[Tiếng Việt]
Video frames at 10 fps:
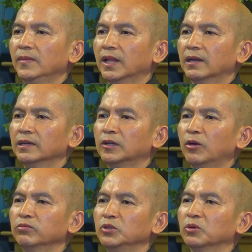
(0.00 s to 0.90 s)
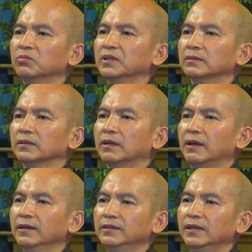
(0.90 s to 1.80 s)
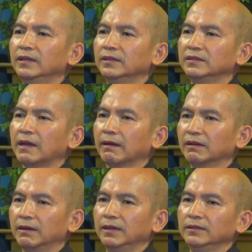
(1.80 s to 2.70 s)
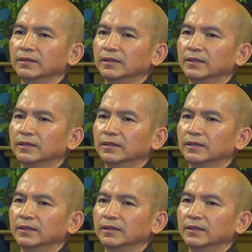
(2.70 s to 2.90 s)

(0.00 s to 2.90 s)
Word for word: lại không dùng lễ nghi nhạc lễ,